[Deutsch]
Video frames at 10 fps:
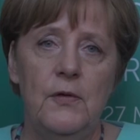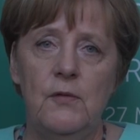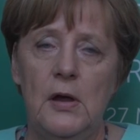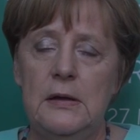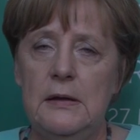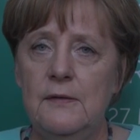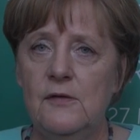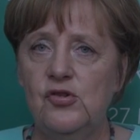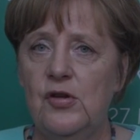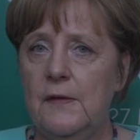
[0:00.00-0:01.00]
Und wenn wir an die
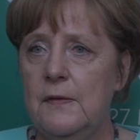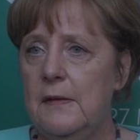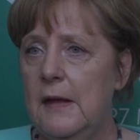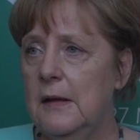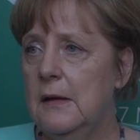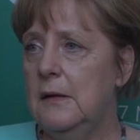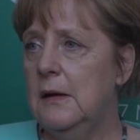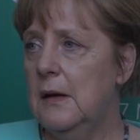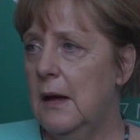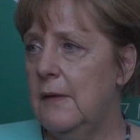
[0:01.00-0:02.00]
Inselstaaten denken,
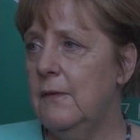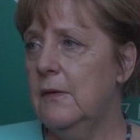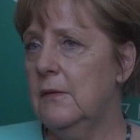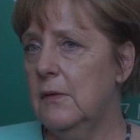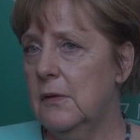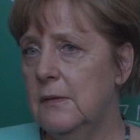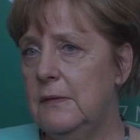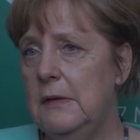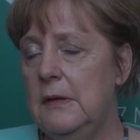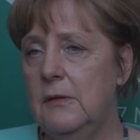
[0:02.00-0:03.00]
die kleinen, äh,
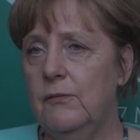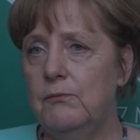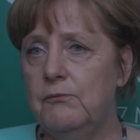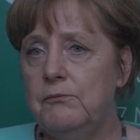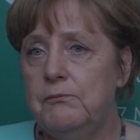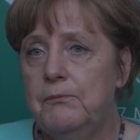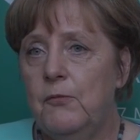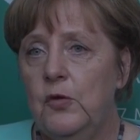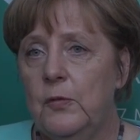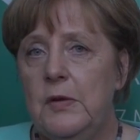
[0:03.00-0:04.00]
die
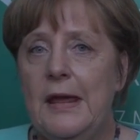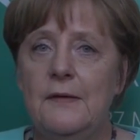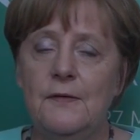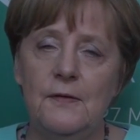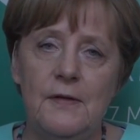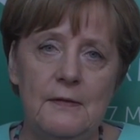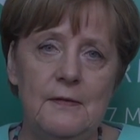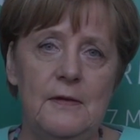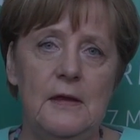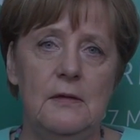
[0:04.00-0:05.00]
wo es um die
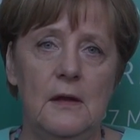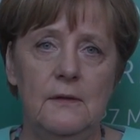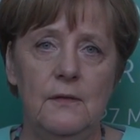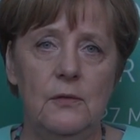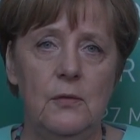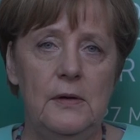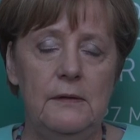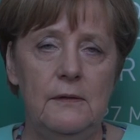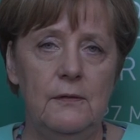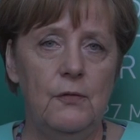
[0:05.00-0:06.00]
Existenz geht, dann ist
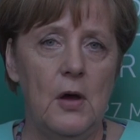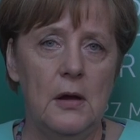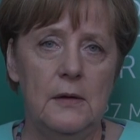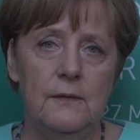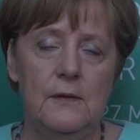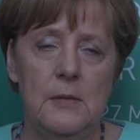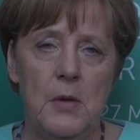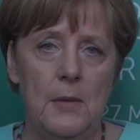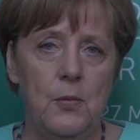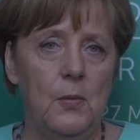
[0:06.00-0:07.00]
natürlich diese Frage des
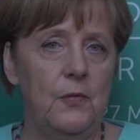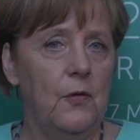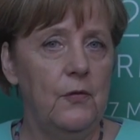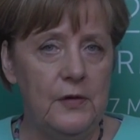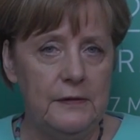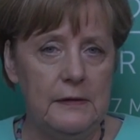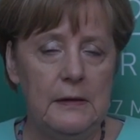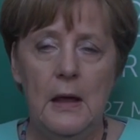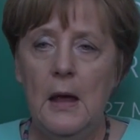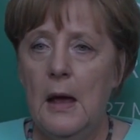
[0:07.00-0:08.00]
Klimaabkommens auch wichtig.
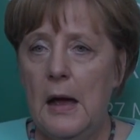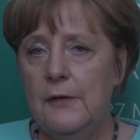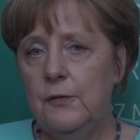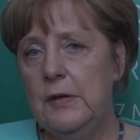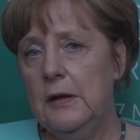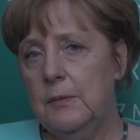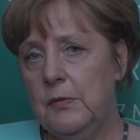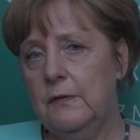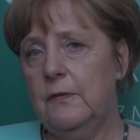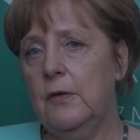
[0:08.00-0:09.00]
Also hier
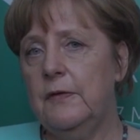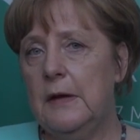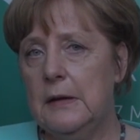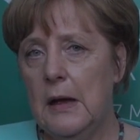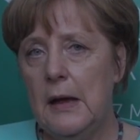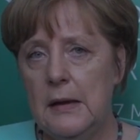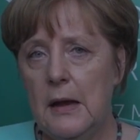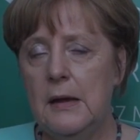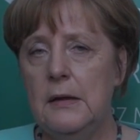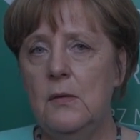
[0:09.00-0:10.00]
gibt es zurzeit
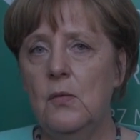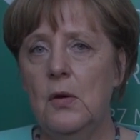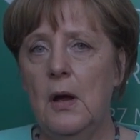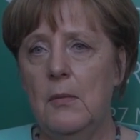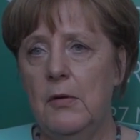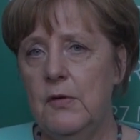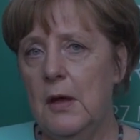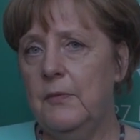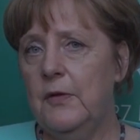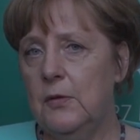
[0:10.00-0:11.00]
keine Einigung, aber
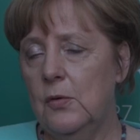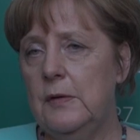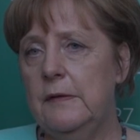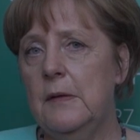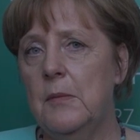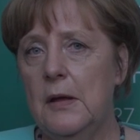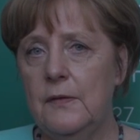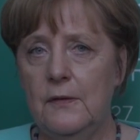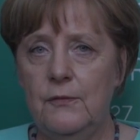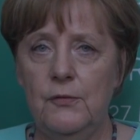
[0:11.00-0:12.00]
wir haben sehr deutlich
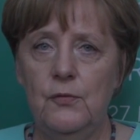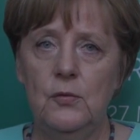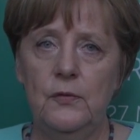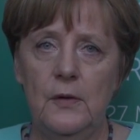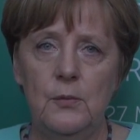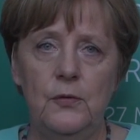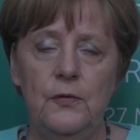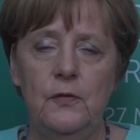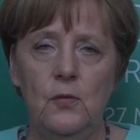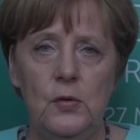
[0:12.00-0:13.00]
gemacht, dass wir von unseren
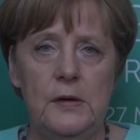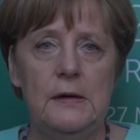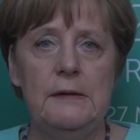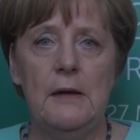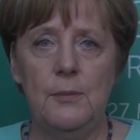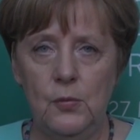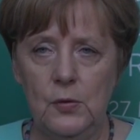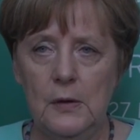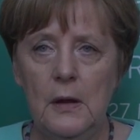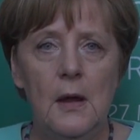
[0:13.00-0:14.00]
Positionen hier nicht
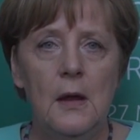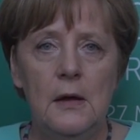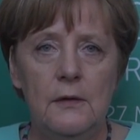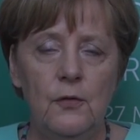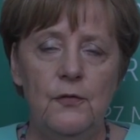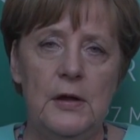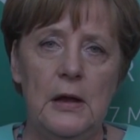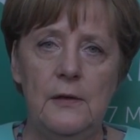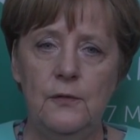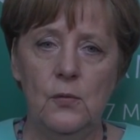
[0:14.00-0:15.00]
abrücken. Insofern
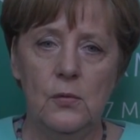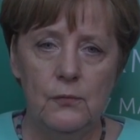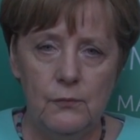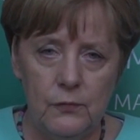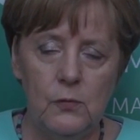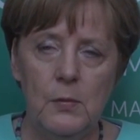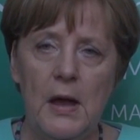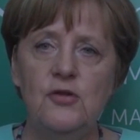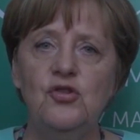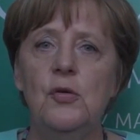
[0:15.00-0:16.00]
also
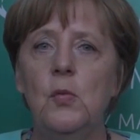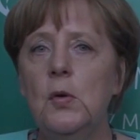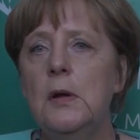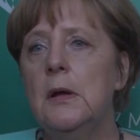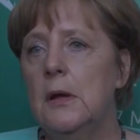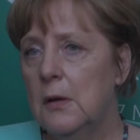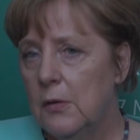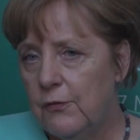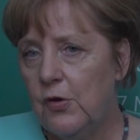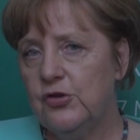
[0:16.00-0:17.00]
Übereinstimmung,
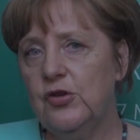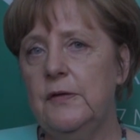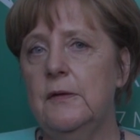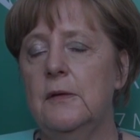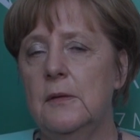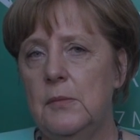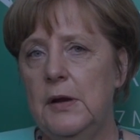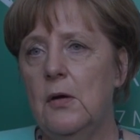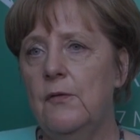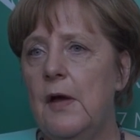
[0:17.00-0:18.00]
Fortschritte im
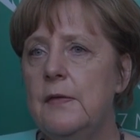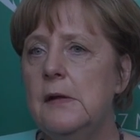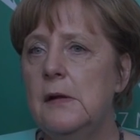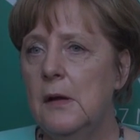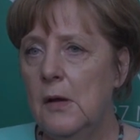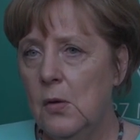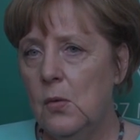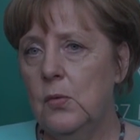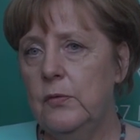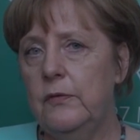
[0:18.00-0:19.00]
Blick auf Handel
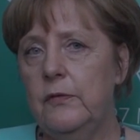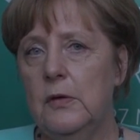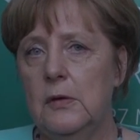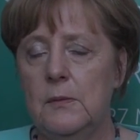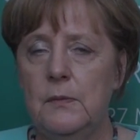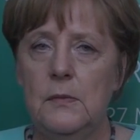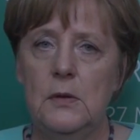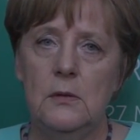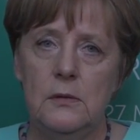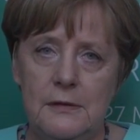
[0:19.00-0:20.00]
und
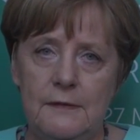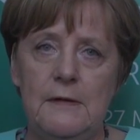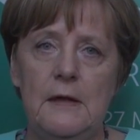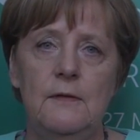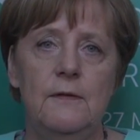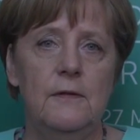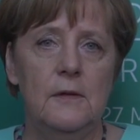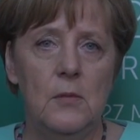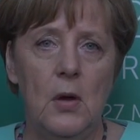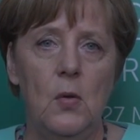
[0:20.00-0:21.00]
ähm, Dissens
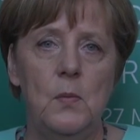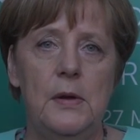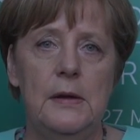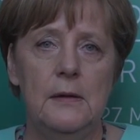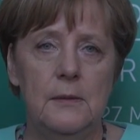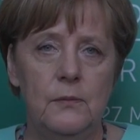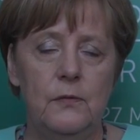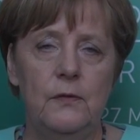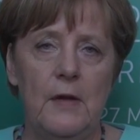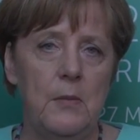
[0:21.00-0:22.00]
im Augenblick im
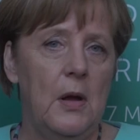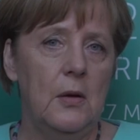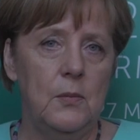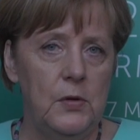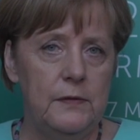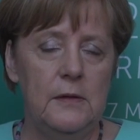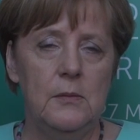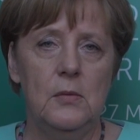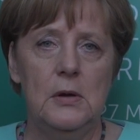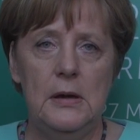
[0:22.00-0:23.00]
Zusammenhang mit
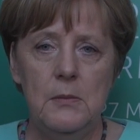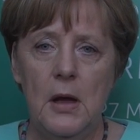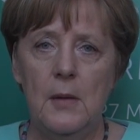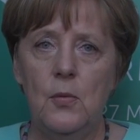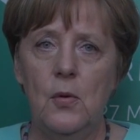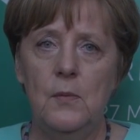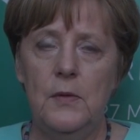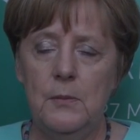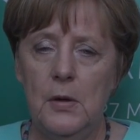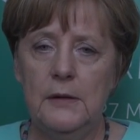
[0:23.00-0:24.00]
dem Klimaabkommen,
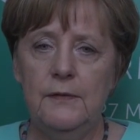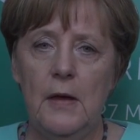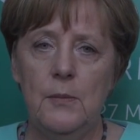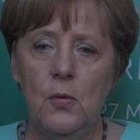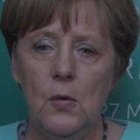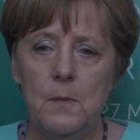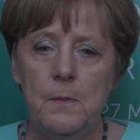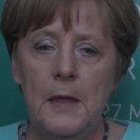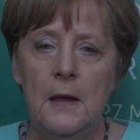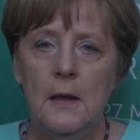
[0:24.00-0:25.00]
dem Pariser Abkommen.